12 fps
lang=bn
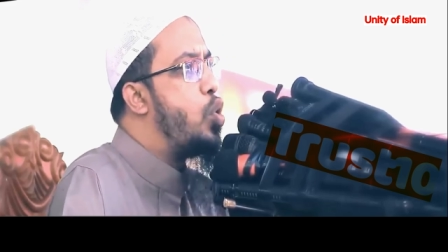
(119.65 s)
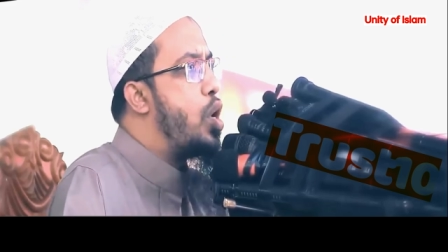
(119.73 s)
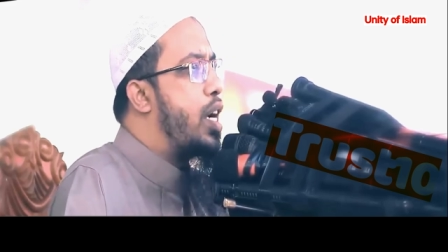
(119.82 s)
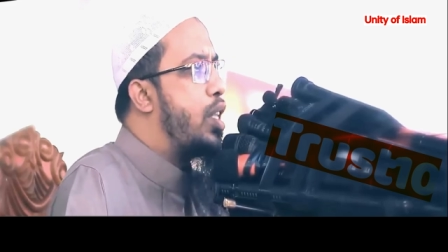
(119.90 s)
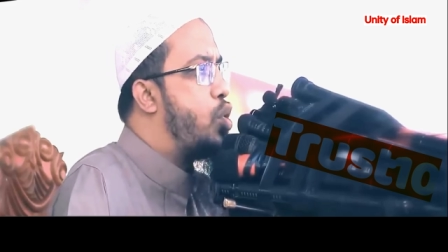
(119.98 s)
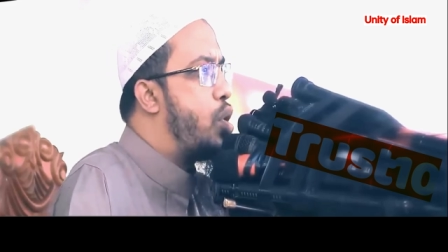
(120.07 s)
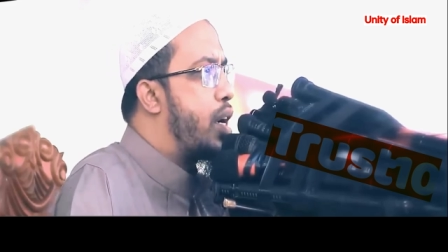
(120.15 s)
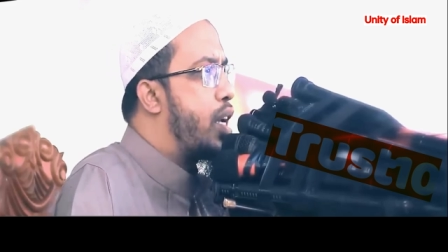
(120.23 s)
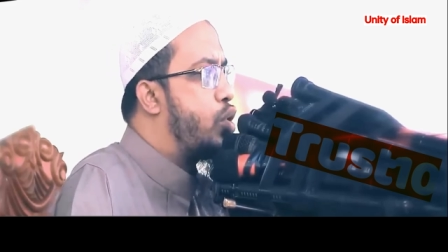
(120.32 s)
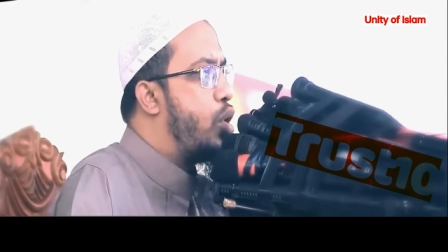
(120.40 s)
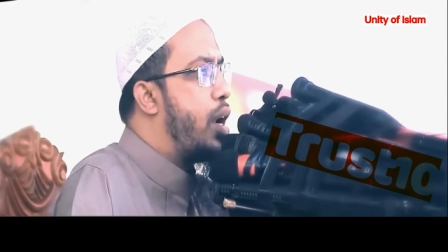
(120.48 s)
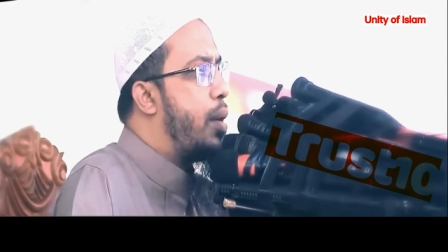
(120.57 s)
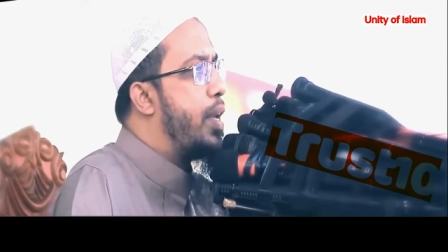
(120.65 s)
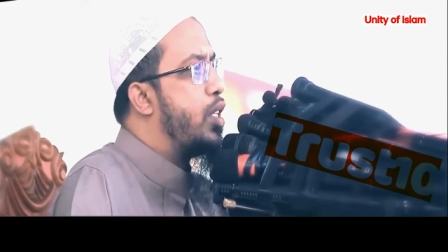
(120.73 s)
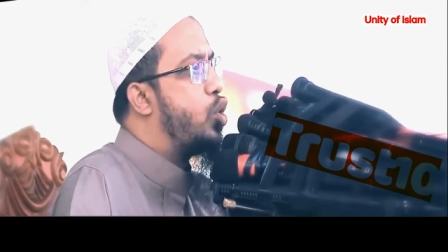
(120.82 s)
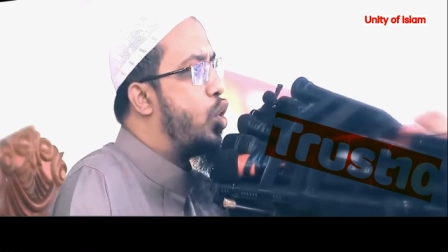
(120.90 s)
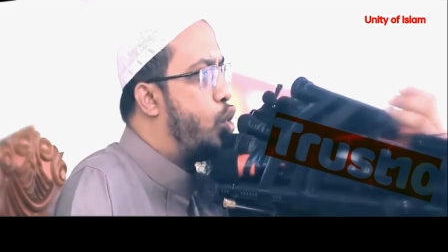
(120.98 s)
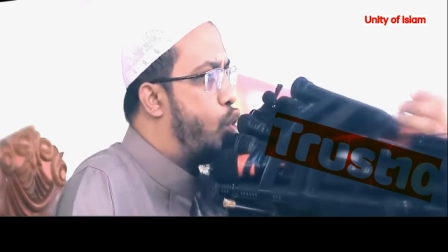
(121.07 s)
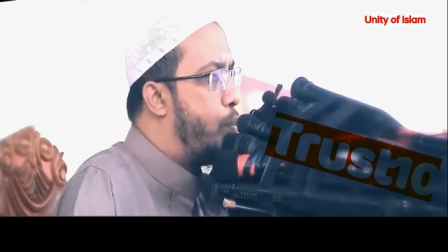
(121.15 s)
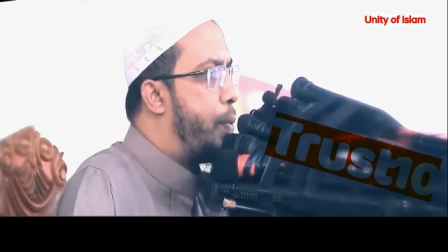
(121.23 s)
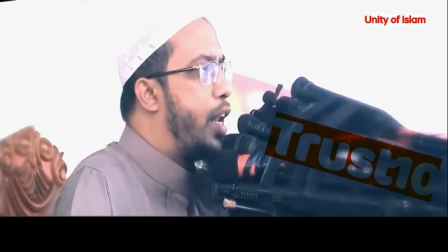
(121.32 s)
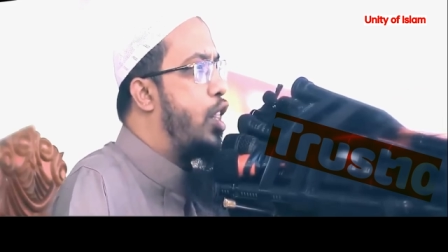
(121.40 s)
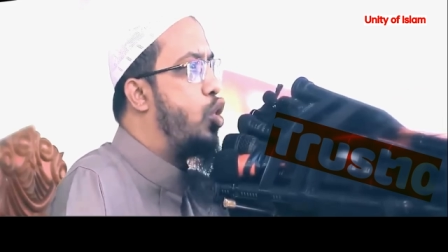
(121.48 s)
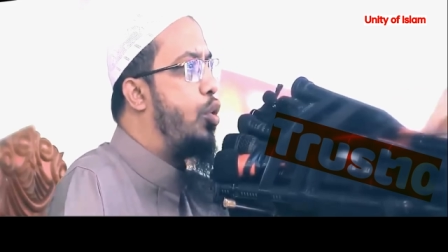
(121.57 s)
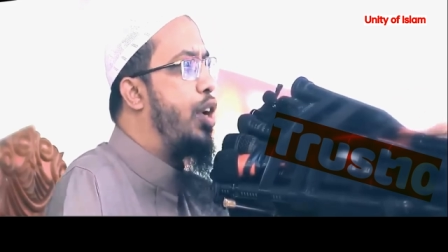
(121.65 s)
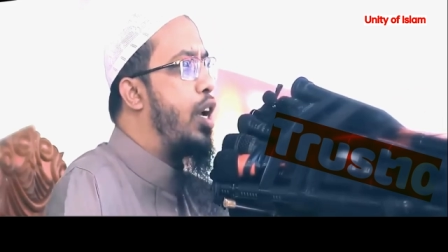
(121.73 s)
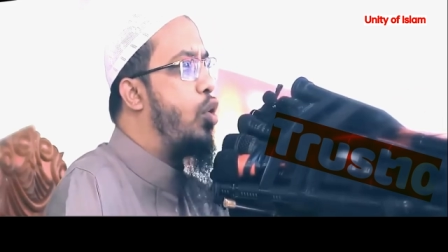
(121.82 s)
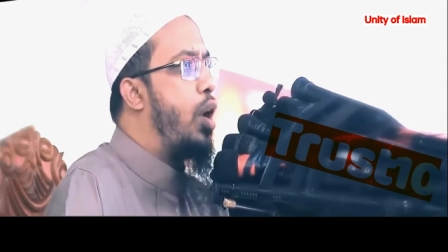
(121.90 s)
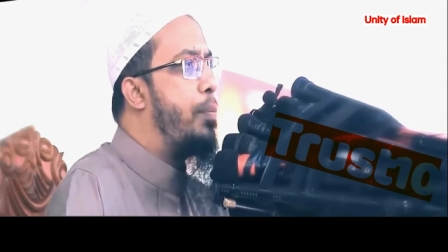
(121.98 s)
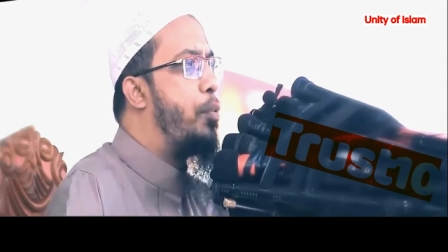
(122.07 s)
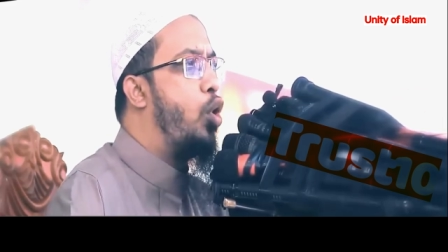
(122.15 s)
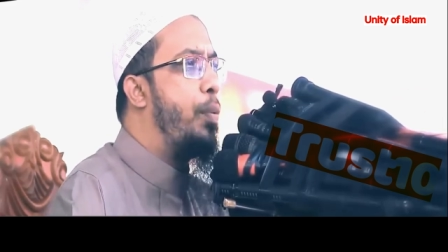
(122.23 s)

দুরাকাত দুরাকাত করে নামাজ যতটুকু পারেন তৌফিকে কুলা